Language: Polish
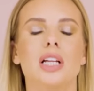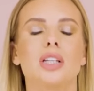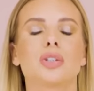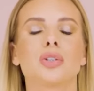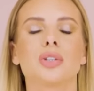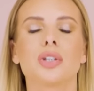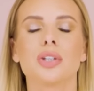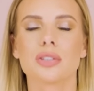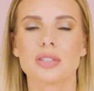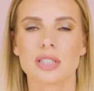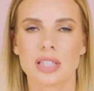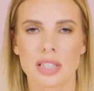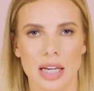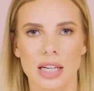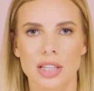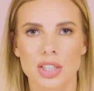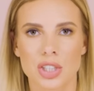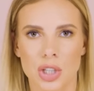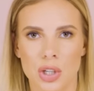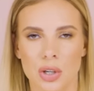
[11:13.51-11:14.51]
to nie
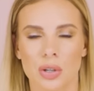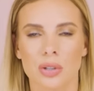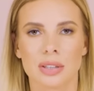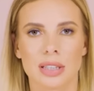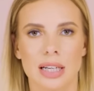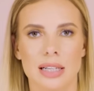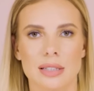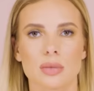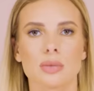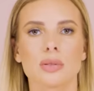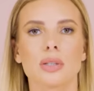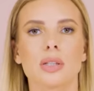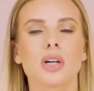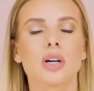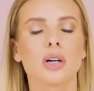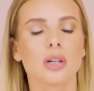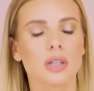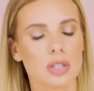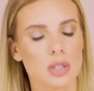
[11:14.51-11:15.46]
oceniajcie go od razu, tylko